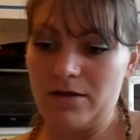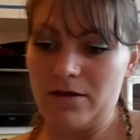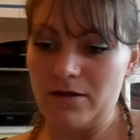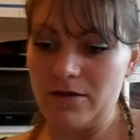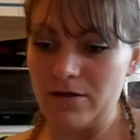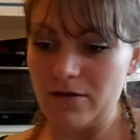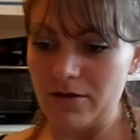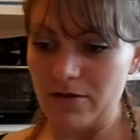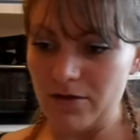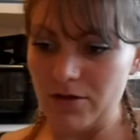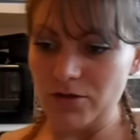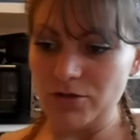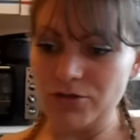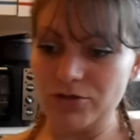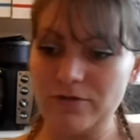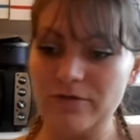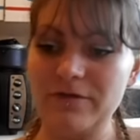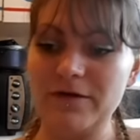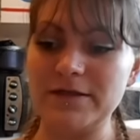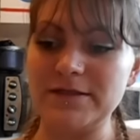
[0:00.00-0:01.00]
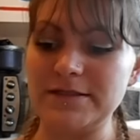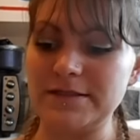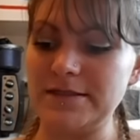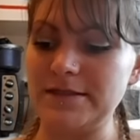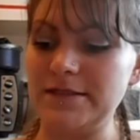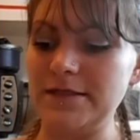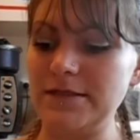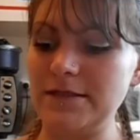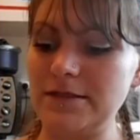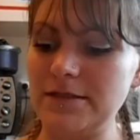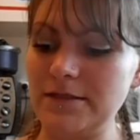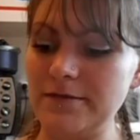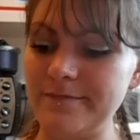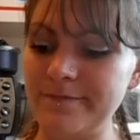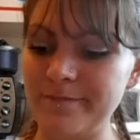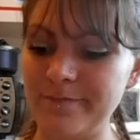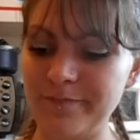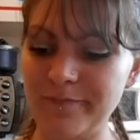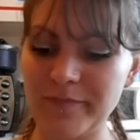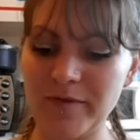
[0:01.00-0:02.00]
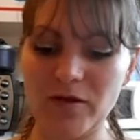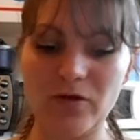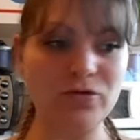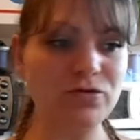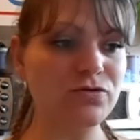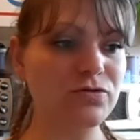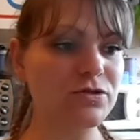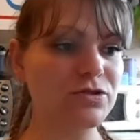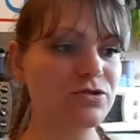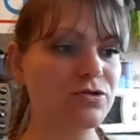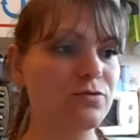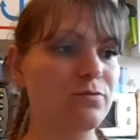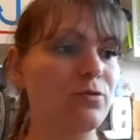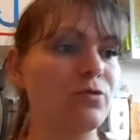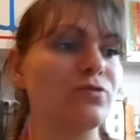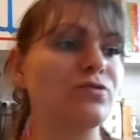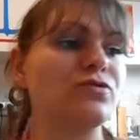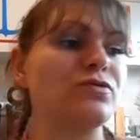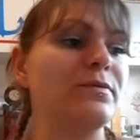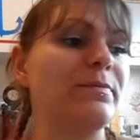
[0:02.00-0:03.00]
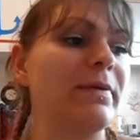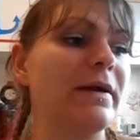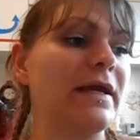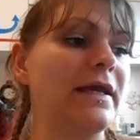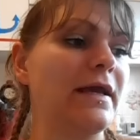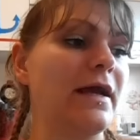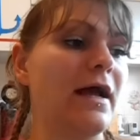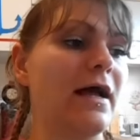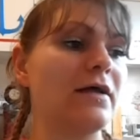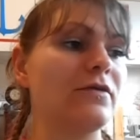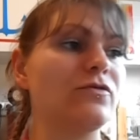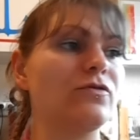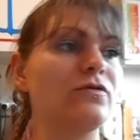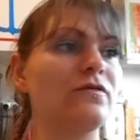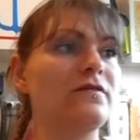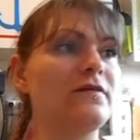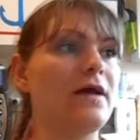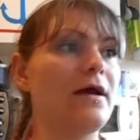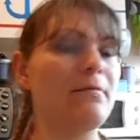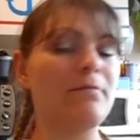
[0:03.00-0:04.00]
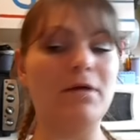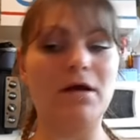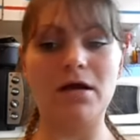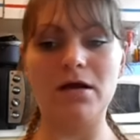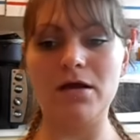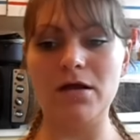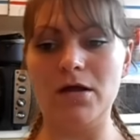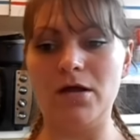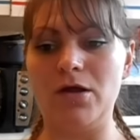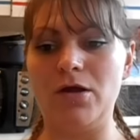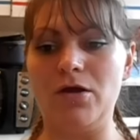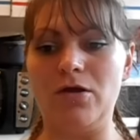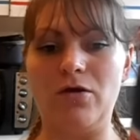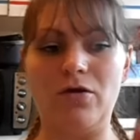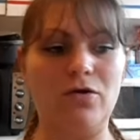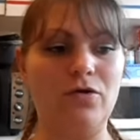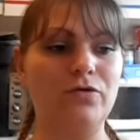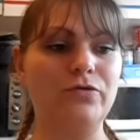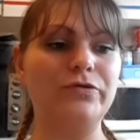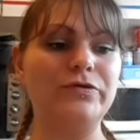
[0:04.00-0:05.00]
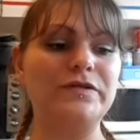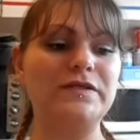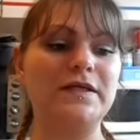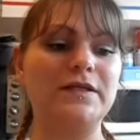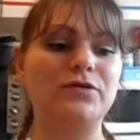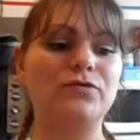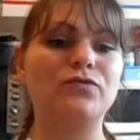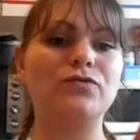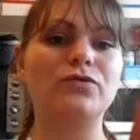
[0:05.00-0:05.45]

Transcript: Euh, je suis fatiguée. Hmm. Ensuite, je m'en suis pris un deuxième euh, de cette